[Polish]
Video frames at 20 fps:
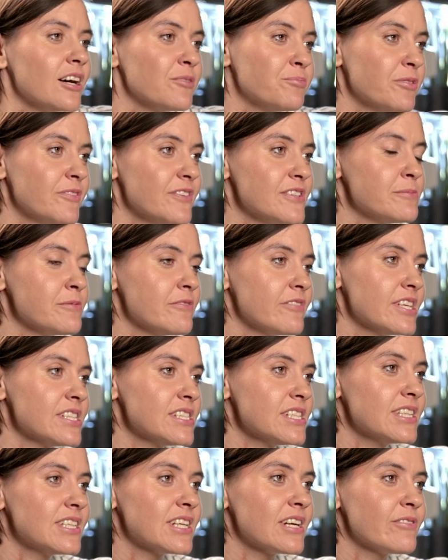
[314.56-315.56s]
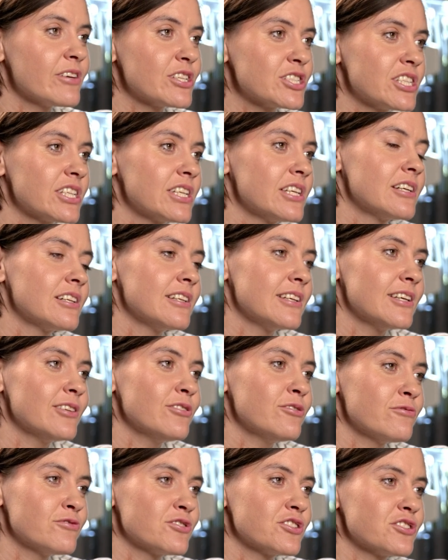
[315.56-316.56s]
A powiedz mi, więcej trafia się takich
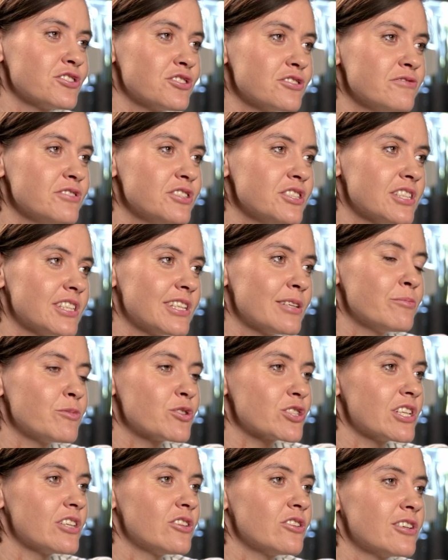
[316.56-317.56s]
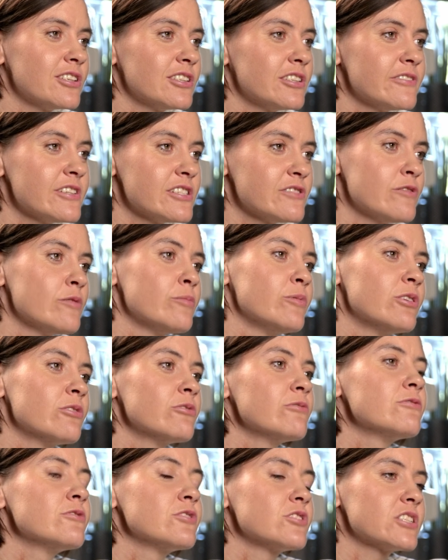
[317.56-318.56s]
klientów, że rzeczywiście tam można dokonywać
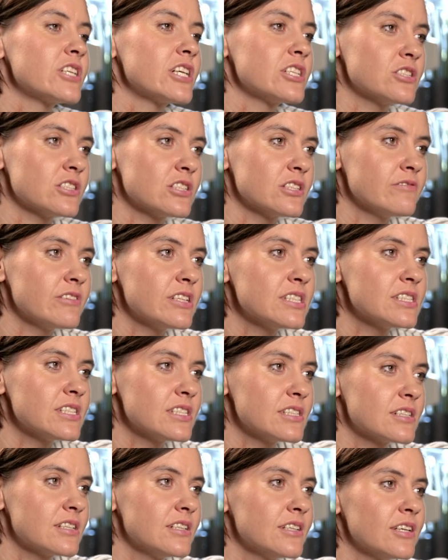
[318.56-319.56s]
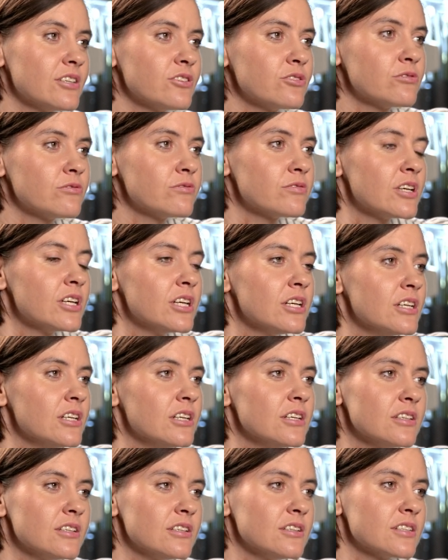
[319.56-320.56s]
wyborów, czy raczej więcej z klientów,
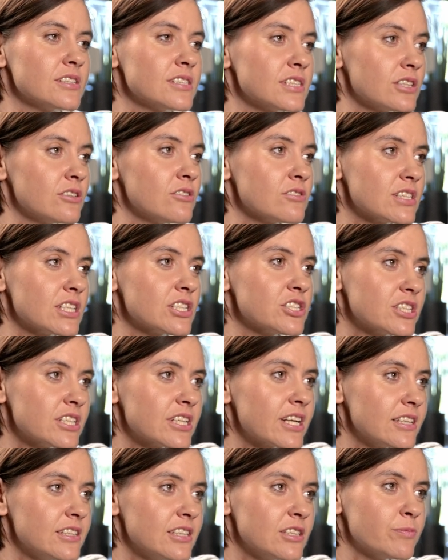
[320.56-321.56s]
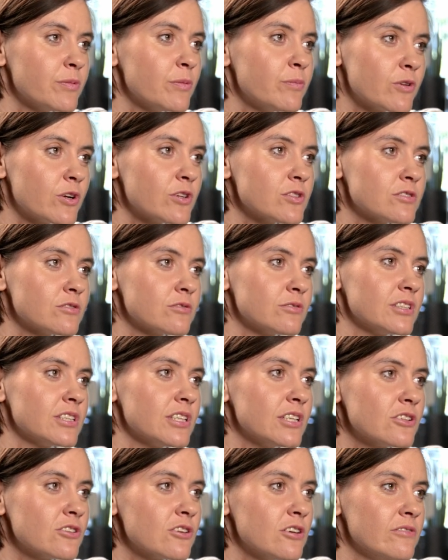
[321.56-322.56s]
E, chcę dostać kredyt po prostu,
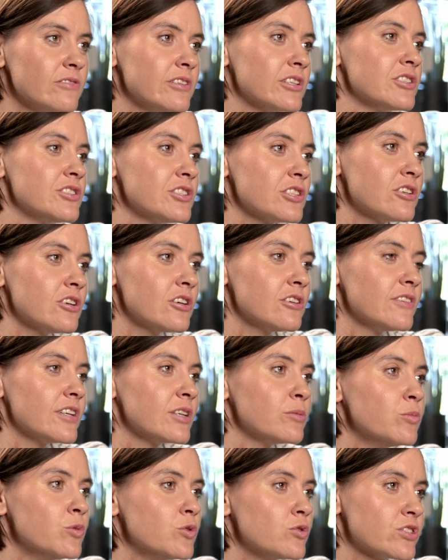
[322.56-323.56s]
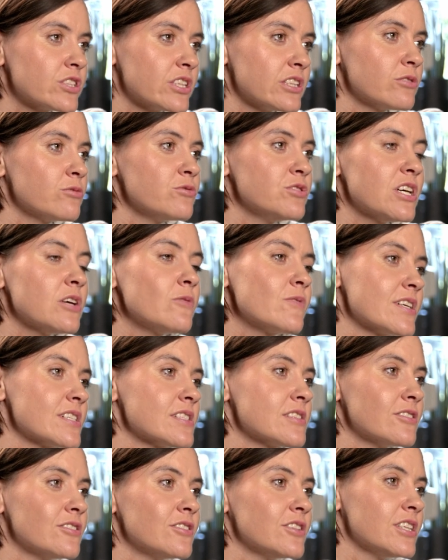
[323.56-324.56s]
jakikolwiek, gdziekolwiek muszę, tu
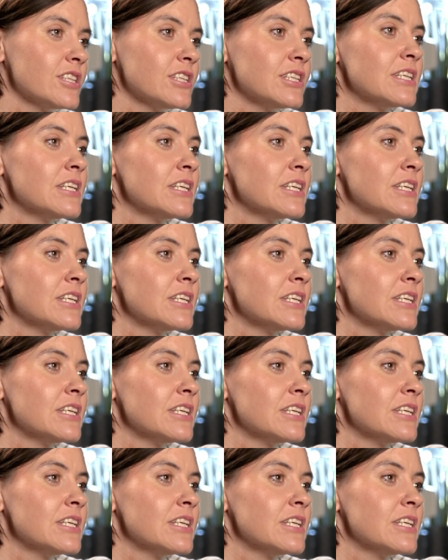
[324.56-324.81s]
działka stoi,